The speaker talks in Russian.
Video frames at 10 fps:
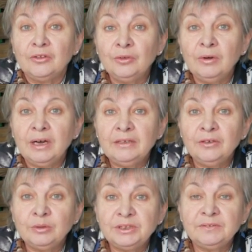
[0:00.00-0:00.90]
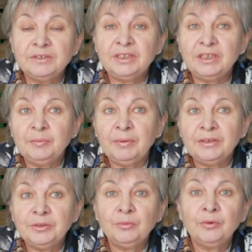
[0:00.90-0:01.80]
но они родственники, и
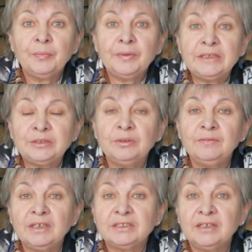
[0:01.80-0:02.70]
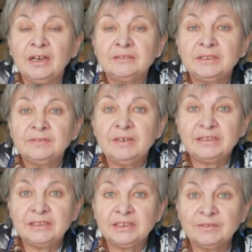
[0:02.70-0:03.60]
поэтому не столь важно, как
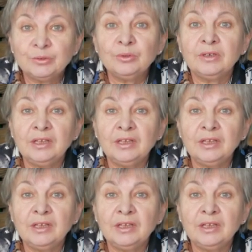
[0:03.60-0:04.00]
называется этот цветок.